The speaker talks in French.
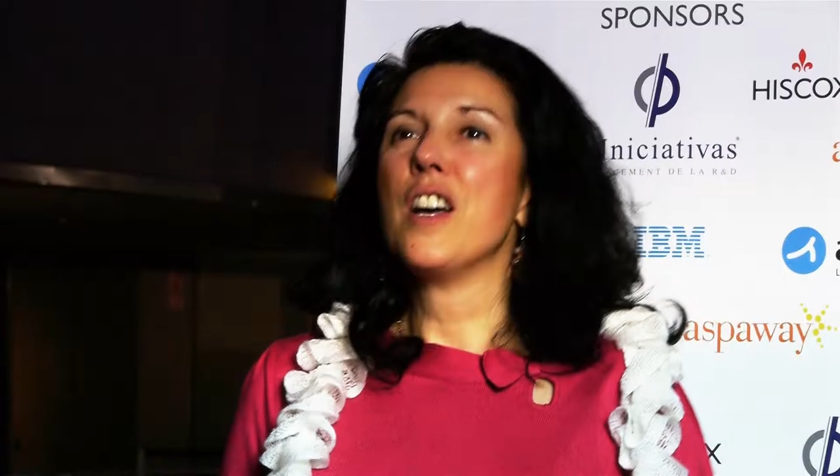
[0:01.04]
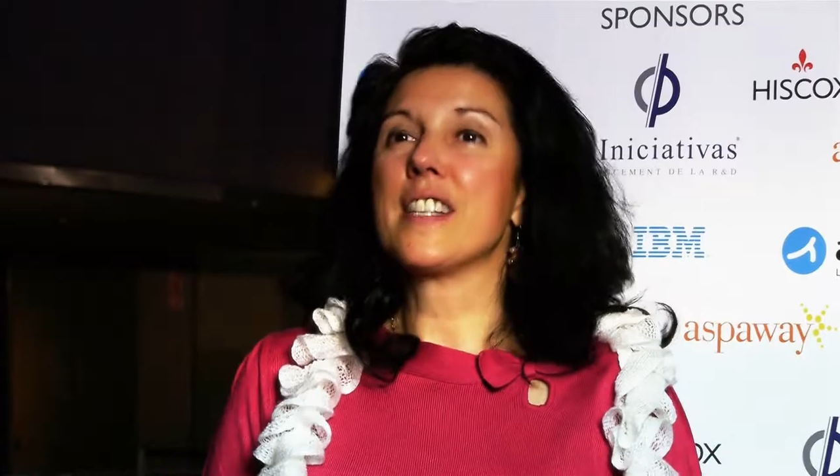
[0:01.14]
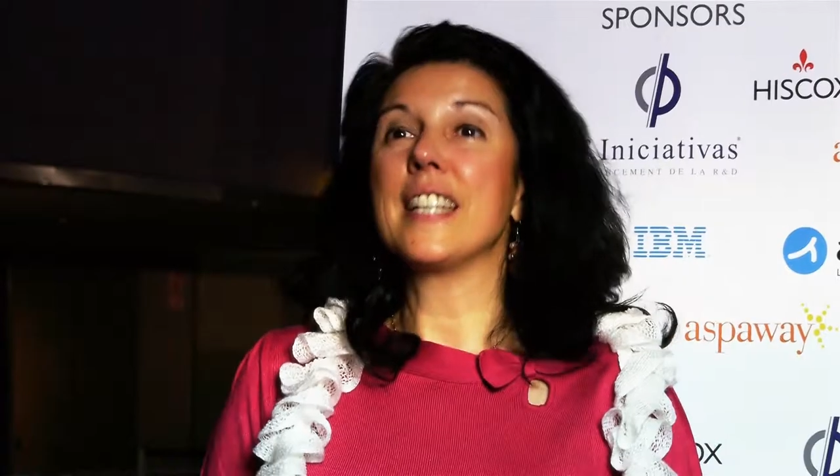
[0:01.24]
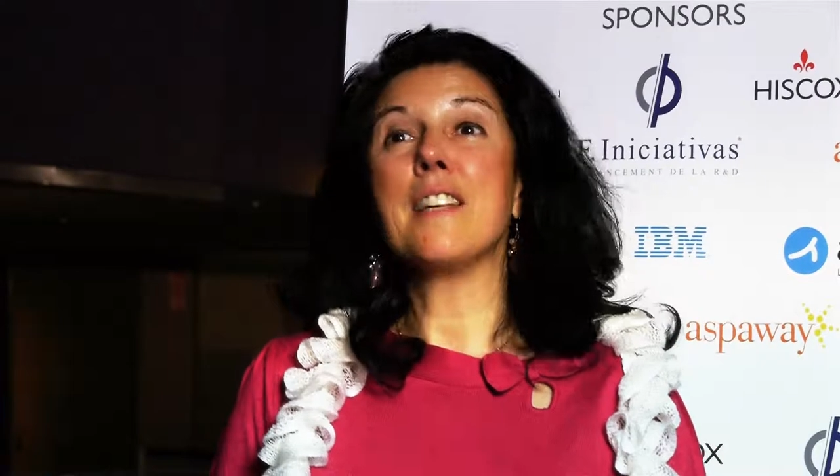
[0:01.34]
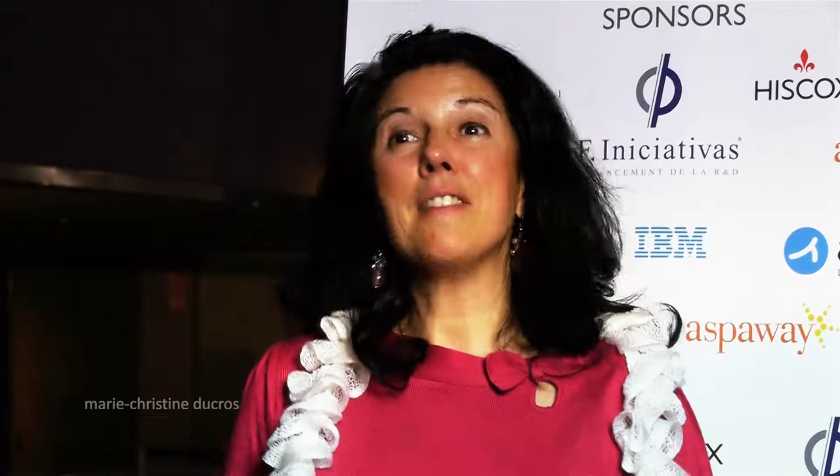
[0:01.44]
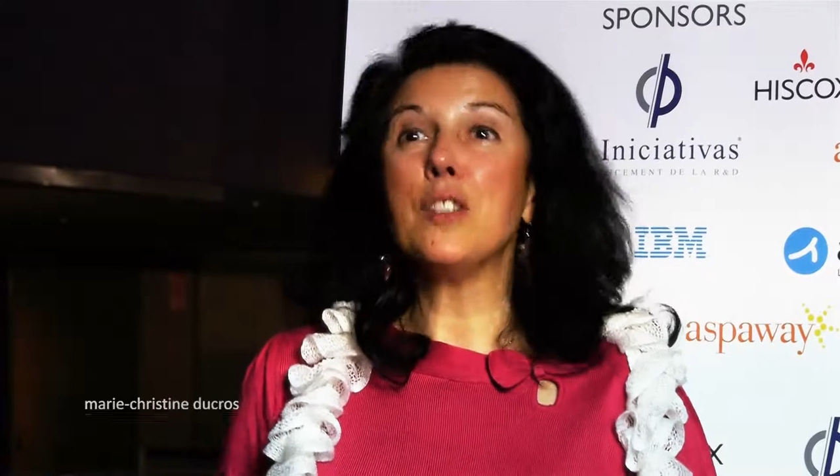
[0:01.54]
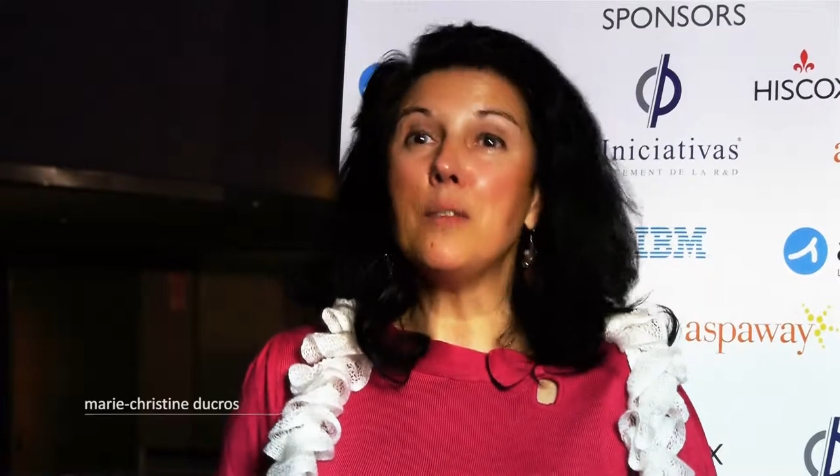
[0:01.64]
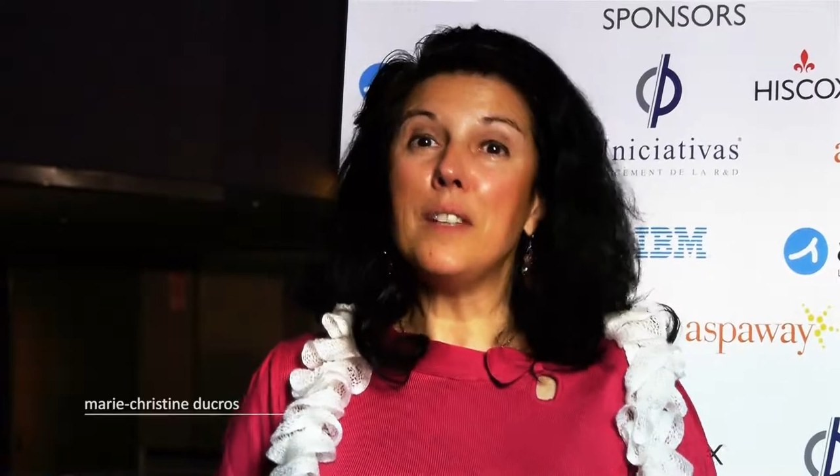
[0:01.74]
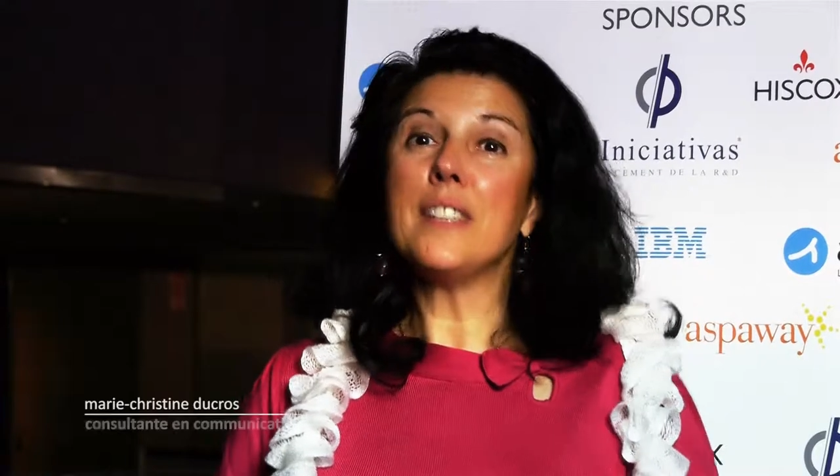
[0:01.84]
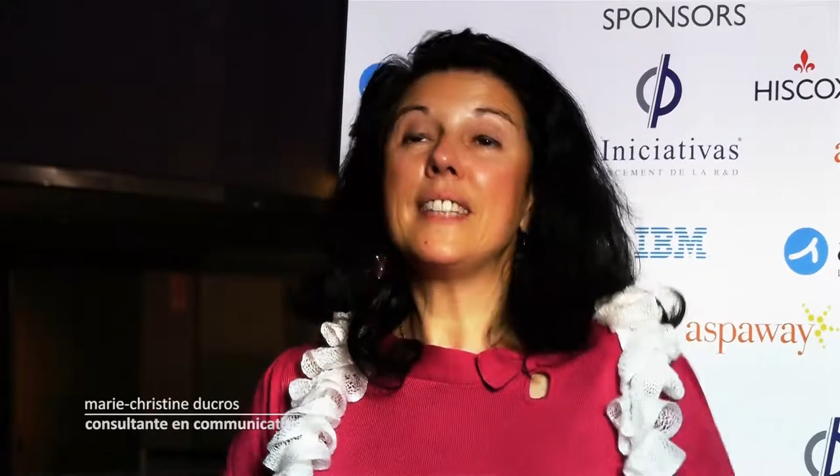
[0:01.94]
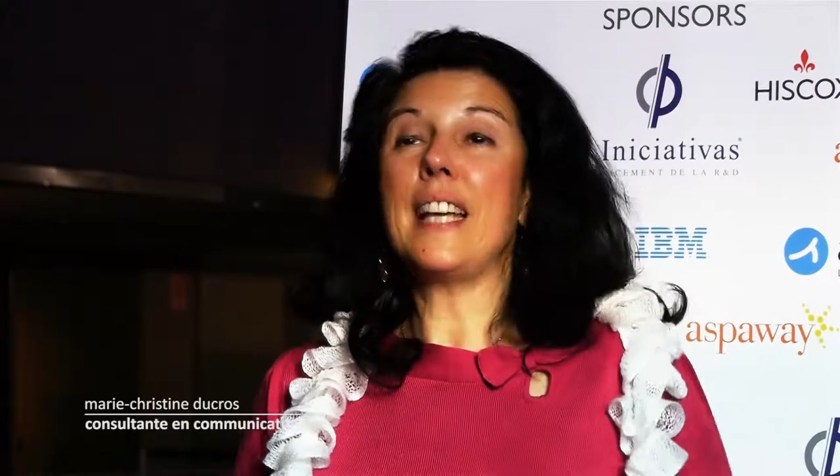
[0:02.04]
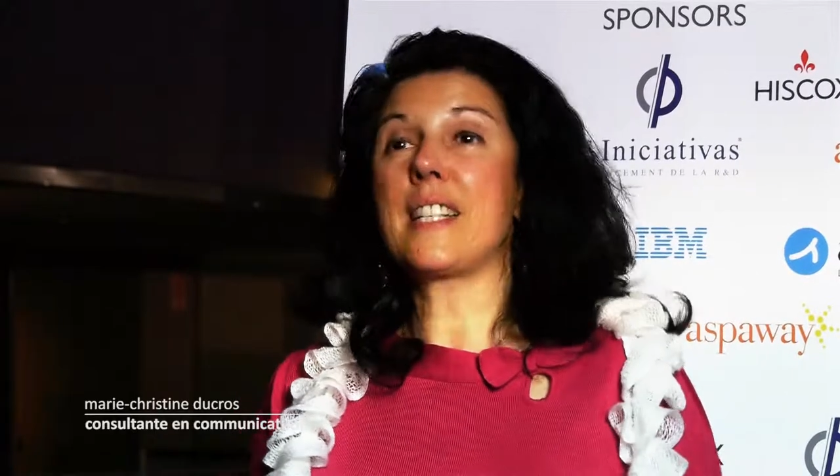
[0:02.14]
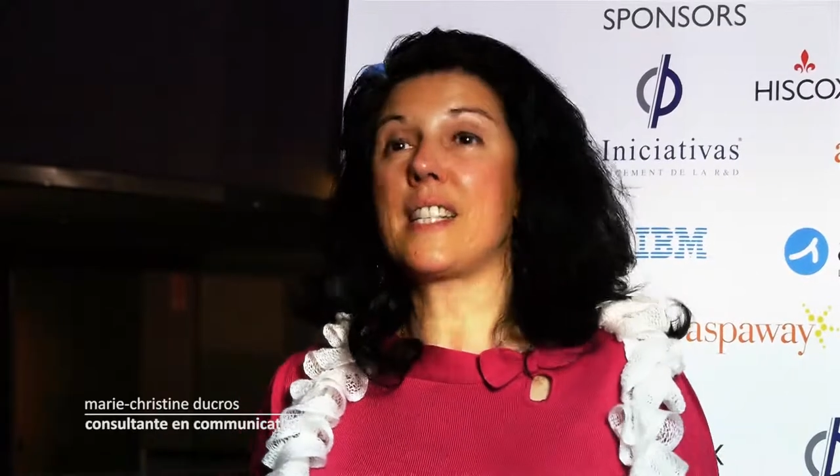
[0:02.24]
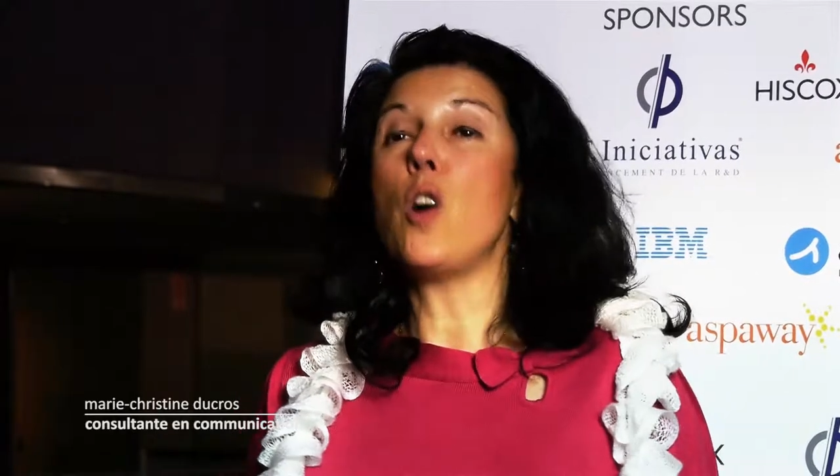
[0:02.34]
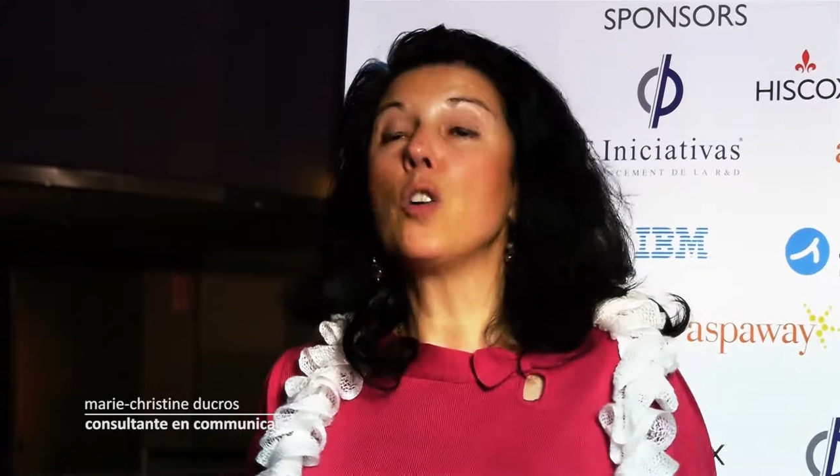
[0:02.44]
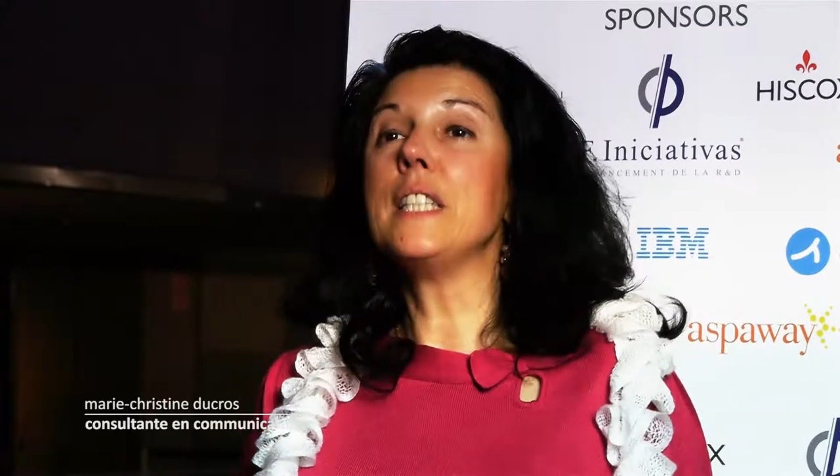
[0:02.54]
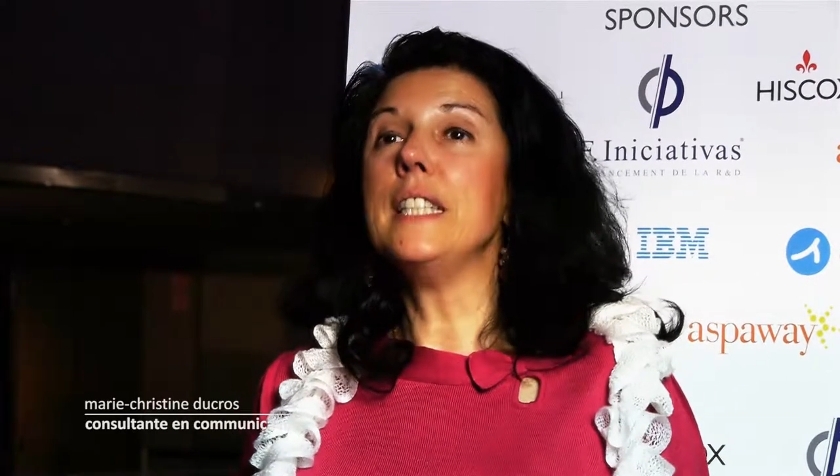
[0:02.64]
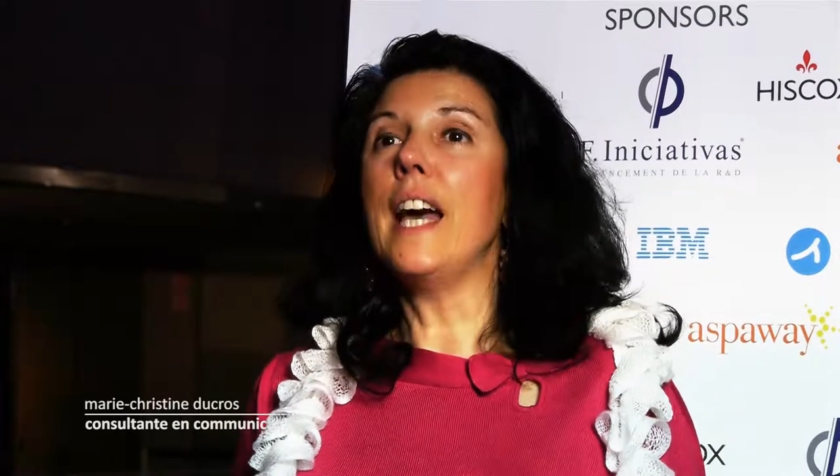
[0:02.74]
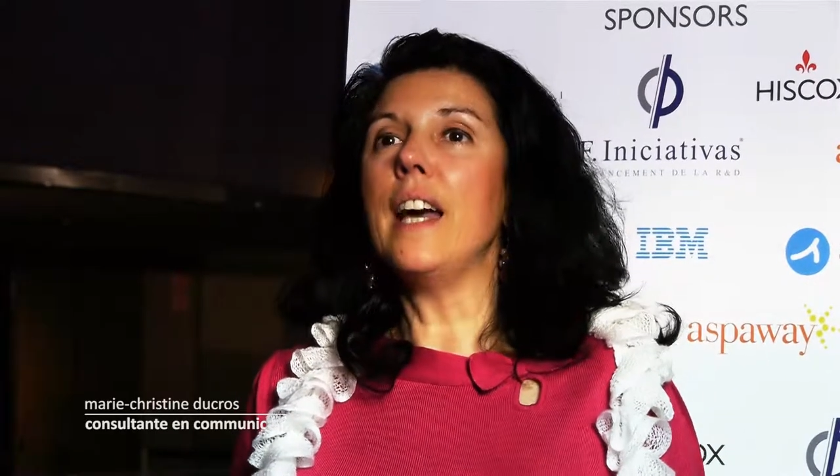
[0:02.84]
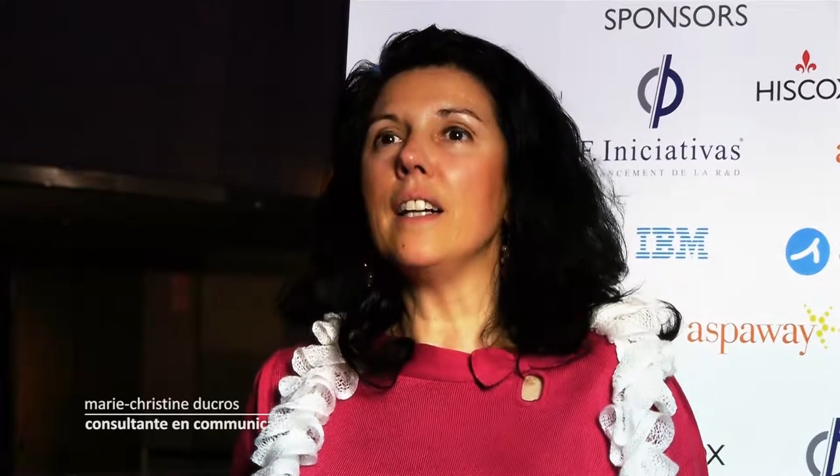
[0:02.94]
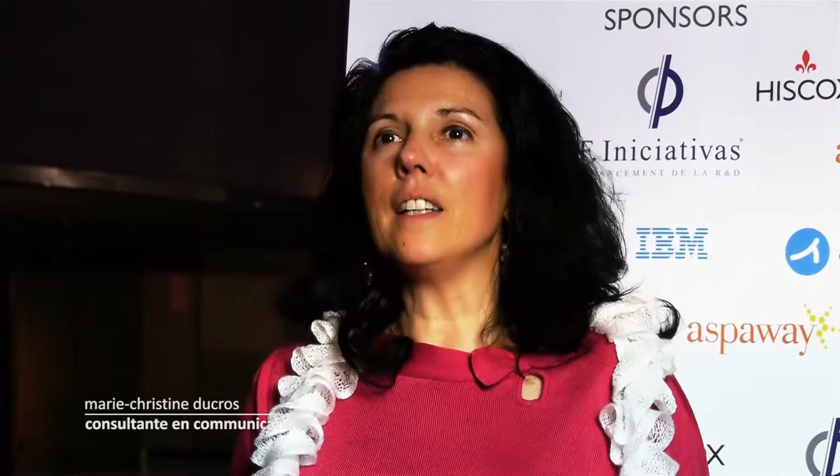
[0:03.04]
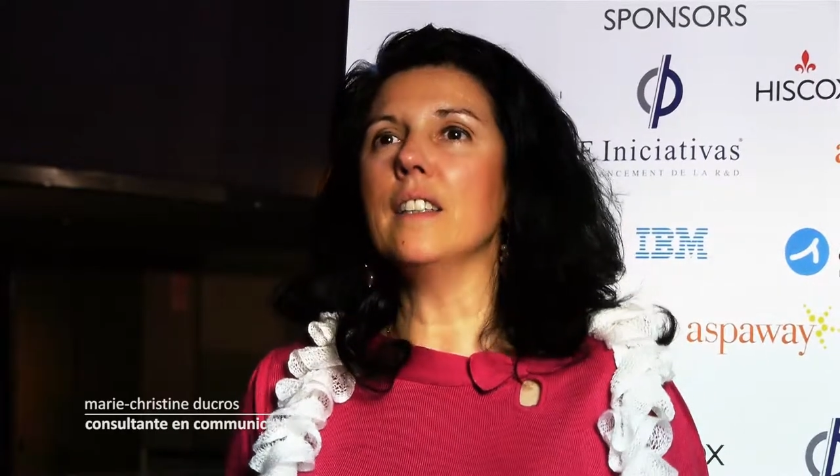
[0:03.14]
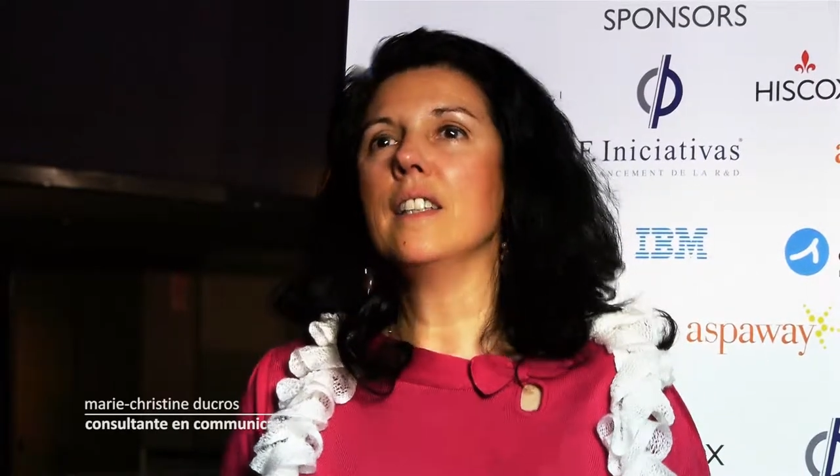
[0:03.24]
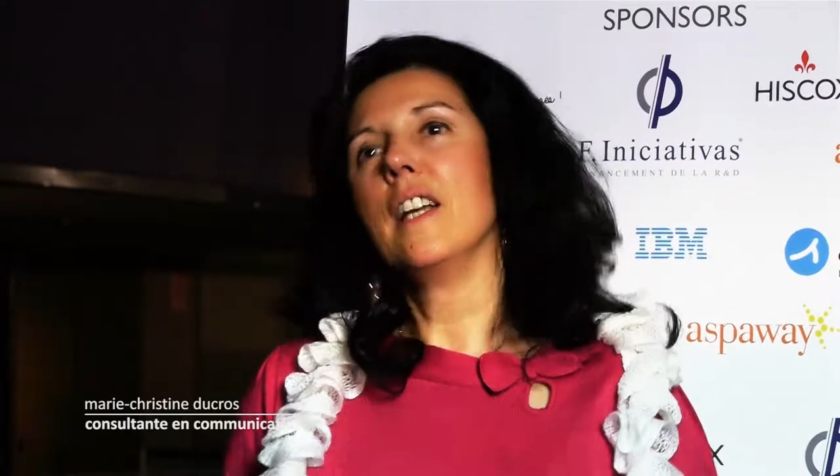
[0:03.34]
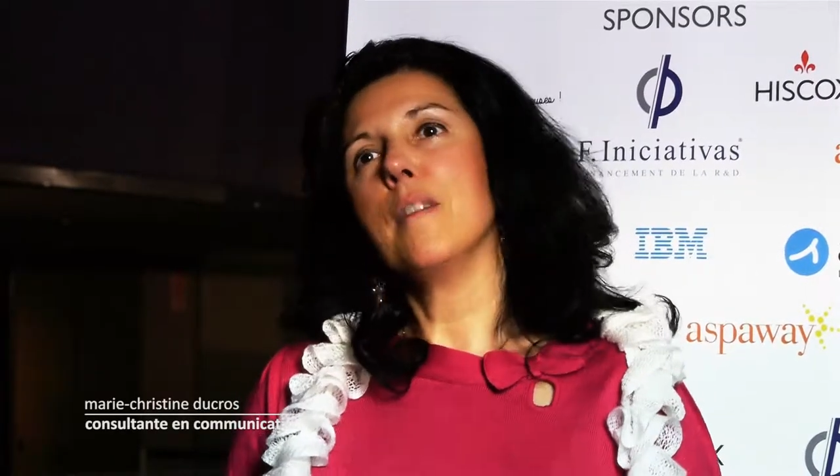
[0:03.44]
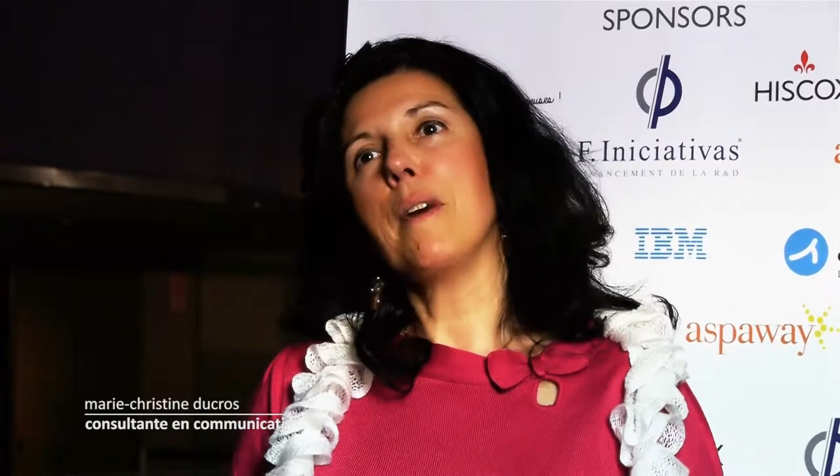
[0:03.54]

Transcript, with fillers: Cet événement était extraordinaire,